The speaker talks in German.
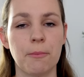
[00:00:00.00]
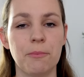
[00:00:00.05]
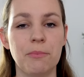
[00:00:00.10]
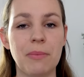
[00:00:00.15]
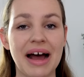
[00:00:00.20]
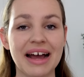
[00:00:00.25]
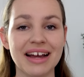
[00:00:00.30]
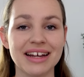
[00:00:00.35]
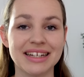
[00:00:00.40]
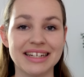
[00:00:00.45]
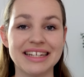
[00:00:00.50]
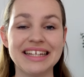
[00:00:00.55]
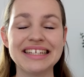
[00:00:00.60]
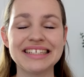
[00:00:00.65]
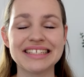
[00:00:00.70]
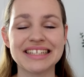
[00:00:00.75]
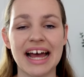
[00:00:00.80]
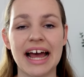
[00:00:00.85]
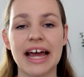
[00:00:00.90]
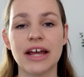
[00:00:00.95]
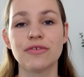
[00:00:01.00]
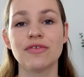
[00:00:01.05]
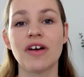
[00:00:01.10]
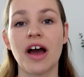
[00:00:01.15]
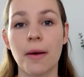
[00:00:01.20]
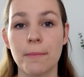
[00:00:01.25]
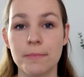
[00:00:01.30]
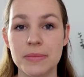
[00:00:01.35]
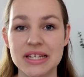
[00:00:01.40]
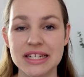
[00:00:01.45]
Mach nicht
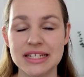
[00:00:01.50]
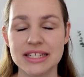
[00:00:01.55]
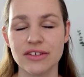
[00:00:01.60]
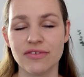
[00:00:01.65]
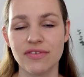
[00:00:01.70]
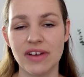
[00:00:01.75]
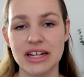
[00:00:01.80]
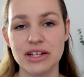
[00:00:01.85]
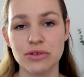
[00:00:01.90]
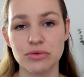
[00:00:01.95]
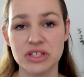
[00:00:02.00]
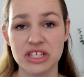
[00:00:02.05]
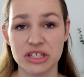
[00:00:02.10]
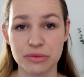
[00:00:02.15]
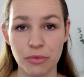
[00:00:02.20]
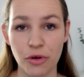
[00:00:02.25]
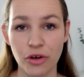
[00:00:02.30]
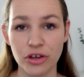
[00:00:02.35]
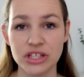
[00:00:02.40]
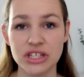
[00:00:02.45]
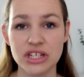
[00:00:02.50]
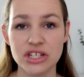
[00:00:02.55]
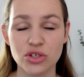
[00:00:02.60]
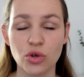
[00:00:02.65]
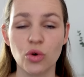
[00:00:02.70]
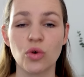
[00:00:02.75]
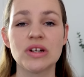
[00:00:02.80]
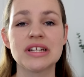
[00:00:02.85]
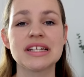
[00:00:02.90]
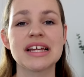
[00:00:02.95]
einfach mit, wenn du nicht
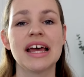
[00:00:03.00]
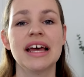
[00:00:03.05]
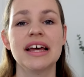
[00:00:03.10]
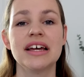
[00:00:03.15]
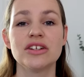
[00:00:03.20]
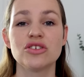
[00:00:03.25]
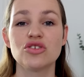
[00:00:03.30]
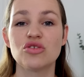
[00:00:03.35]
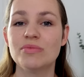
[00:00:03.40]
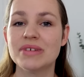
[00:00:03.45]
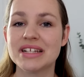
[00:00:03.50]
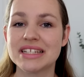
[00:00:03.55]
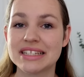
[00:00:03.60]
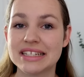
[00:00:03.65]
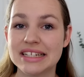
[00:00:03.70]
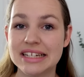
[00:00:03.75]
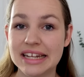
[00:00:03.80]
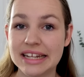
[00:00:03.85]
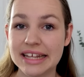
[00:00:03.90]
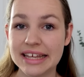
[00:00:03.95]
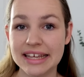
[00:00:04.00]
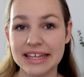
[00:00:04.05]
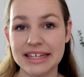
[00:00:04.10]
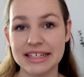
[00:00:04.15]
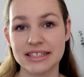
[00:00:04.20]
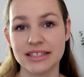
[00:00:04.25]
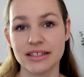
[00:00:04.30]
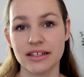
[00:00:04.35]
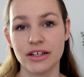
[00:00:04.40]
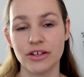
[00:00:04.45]
möchtest und du bist
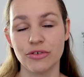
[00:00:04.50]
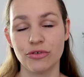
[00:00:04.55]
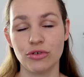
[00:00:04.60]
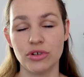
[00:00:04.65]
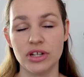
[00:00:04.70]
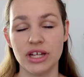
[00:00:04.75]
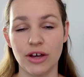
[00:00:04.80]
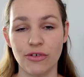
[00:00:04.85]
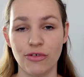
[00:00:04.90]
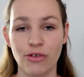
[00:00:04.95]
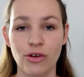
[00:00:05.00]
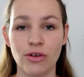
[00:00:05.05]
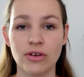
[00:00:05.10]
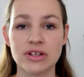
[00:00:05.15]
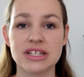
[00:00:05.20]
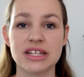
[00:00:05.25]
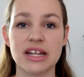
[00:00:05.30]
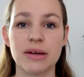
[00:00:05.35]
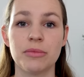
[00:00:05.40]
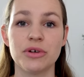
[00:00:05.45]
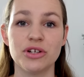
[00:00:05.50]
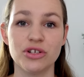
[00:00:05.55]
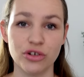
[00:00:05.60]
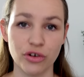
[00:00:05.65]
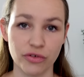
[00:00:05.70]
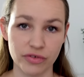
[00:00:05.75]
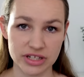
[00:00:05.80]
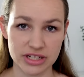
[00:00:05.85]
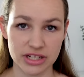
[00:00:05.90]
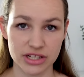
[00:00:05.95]
nicht für die Erfüllung seiner
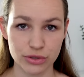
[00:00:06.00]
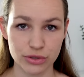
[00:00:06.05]
Bedürfnisse